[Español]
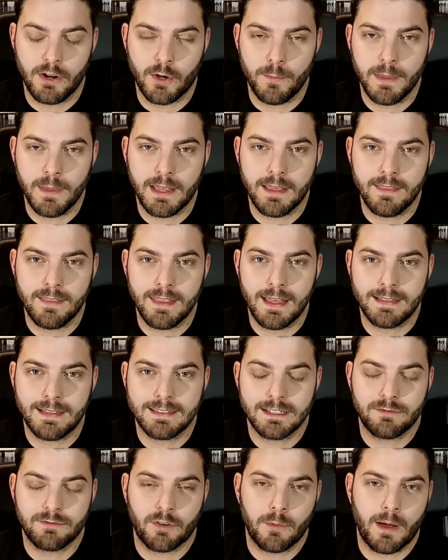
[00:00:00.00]
El cómic indie
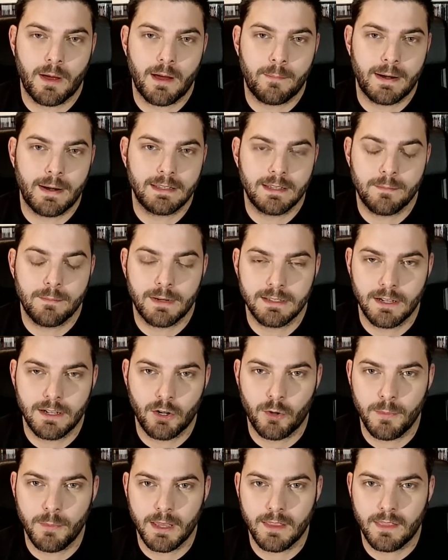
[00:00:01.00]
antes formaba parte más
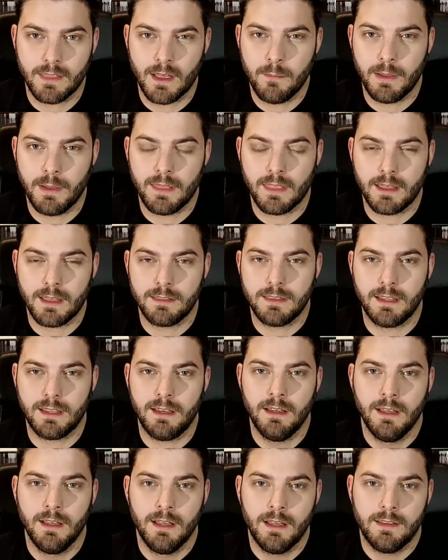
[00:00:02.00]
del cómic
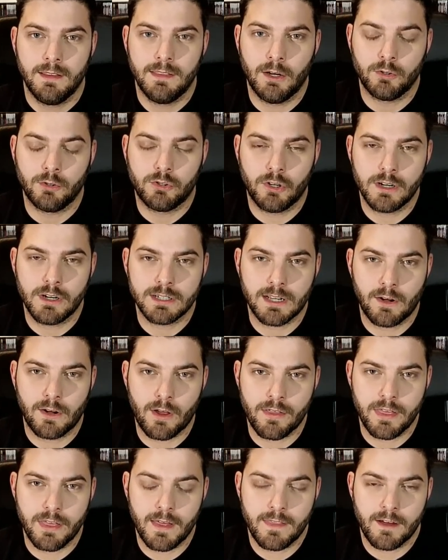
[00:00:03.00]
independiente, de autores que
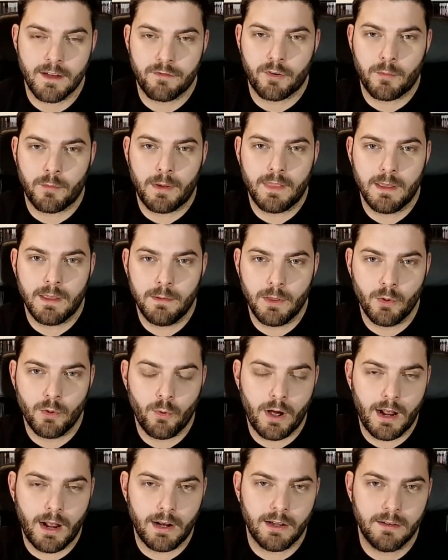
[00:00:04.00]
lo hacían de forma
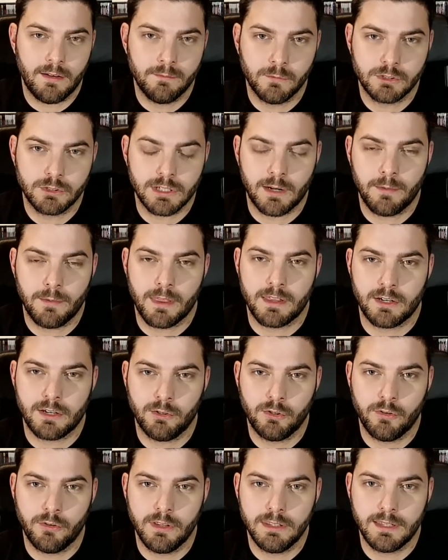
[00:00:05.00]
individual, muchas veces
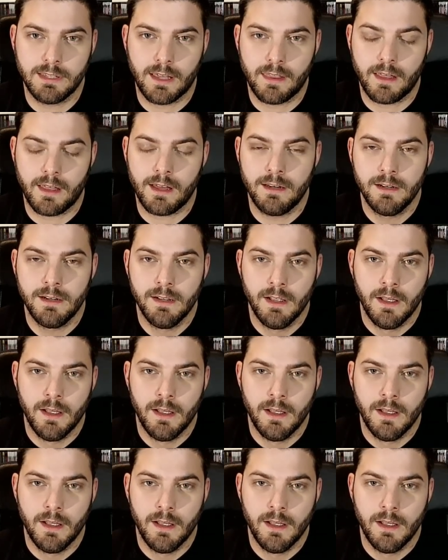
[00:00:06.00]
autoeditadas,